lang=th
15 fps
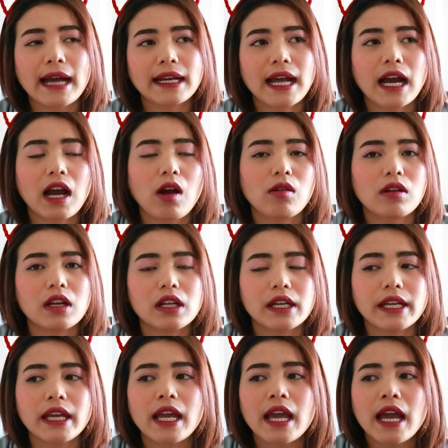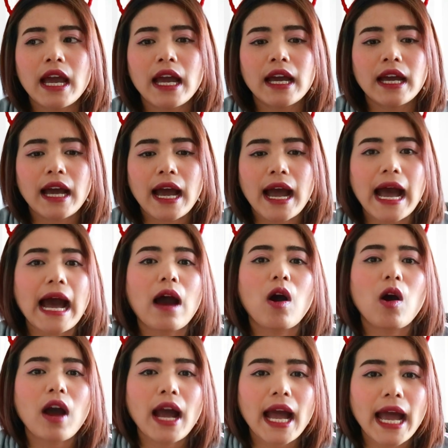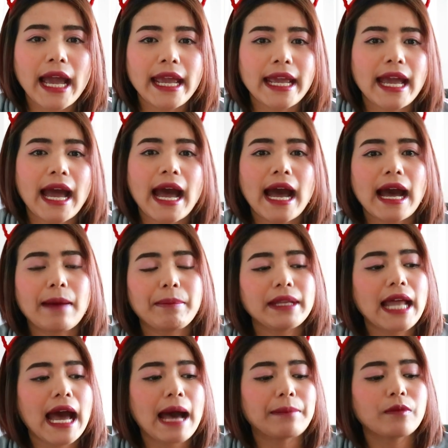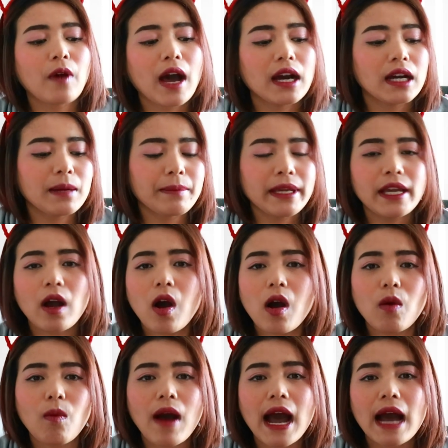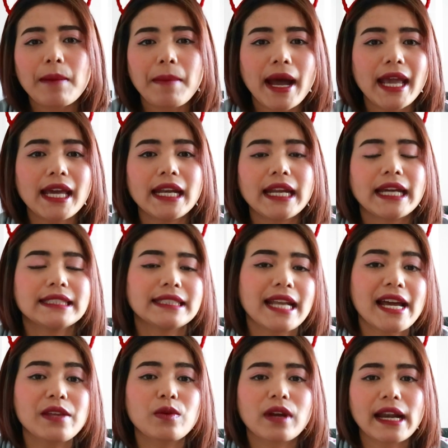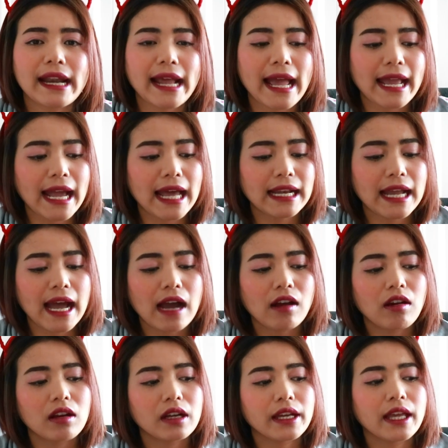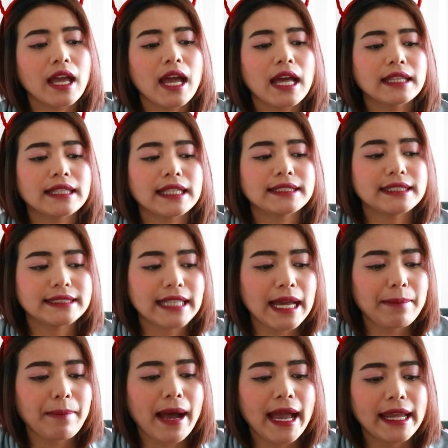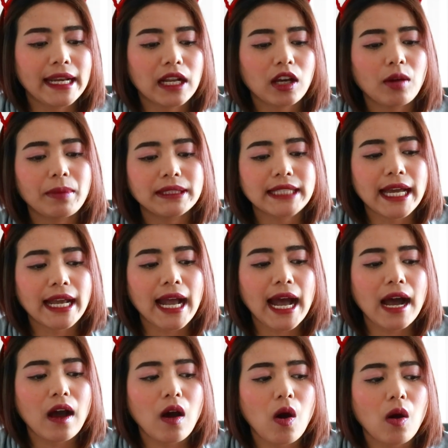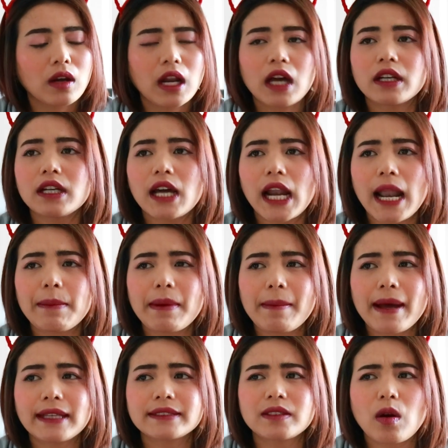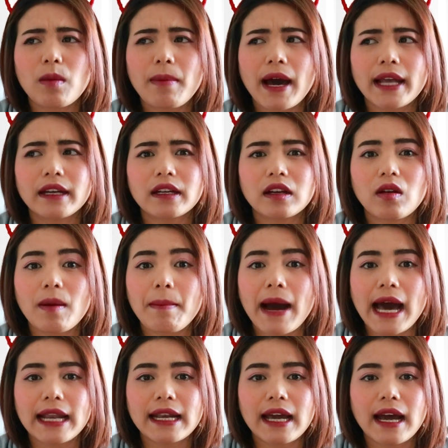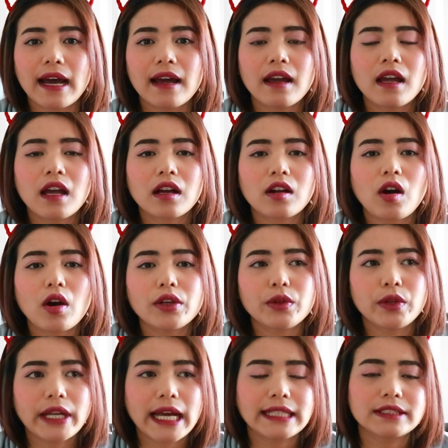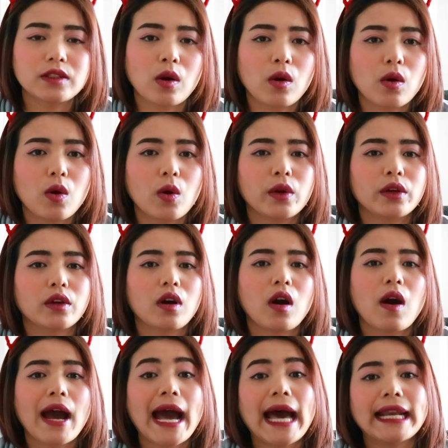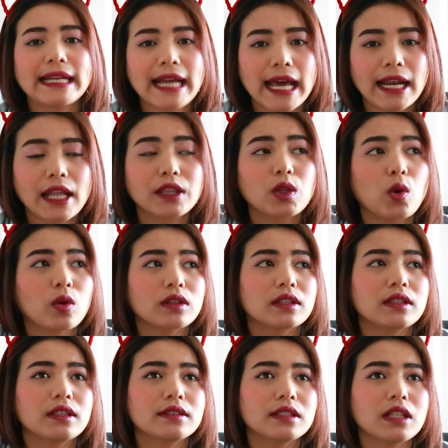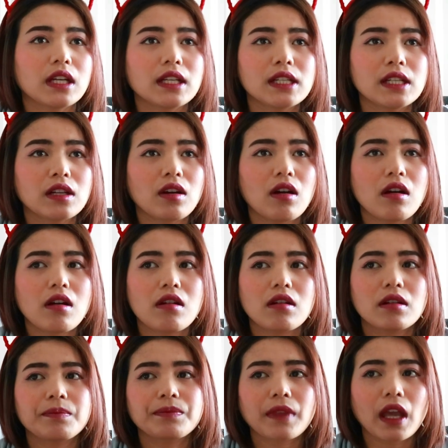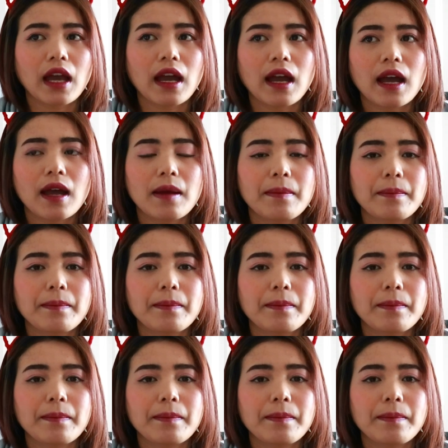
พักเขาก็เลยหาห้องให้หาไปถามว่า เออมีห้องว่างไหมอะไรเงี้ยจะได้อยู่ใกล้ๆกันนะคะ ก็เลยตัดสินใจไปนะก็ไปจ่ายค่าห้องนะเดือนละประมาณ 2,000กว่าบาทนะคะ ก็อยู่ด้วยกัน 2 คนก็หารกันนะตกเดือนนึงก็อ่า